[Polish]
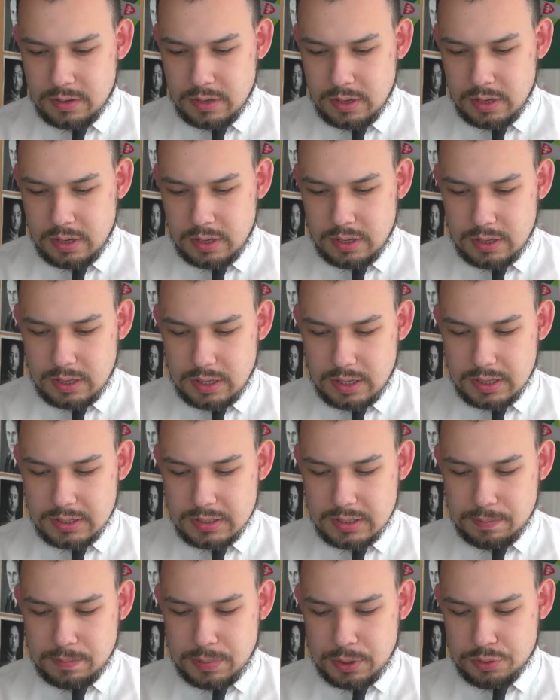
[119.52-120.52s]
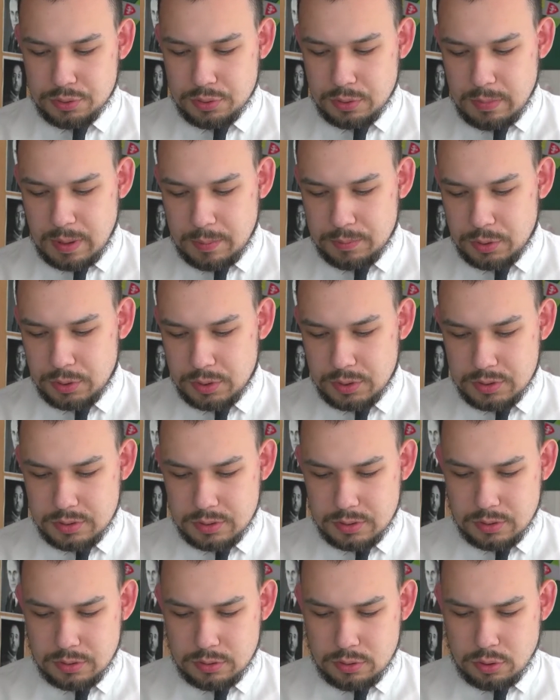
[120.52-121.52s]
ten egzemplarz, który mam, to
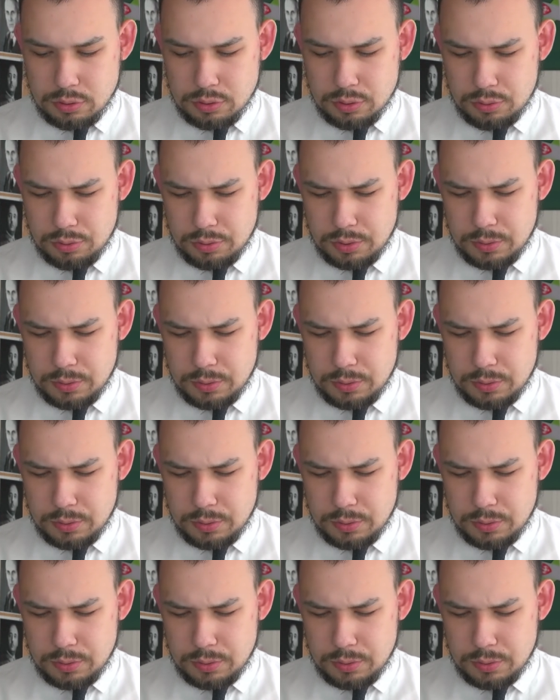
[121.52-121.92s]
jest do druku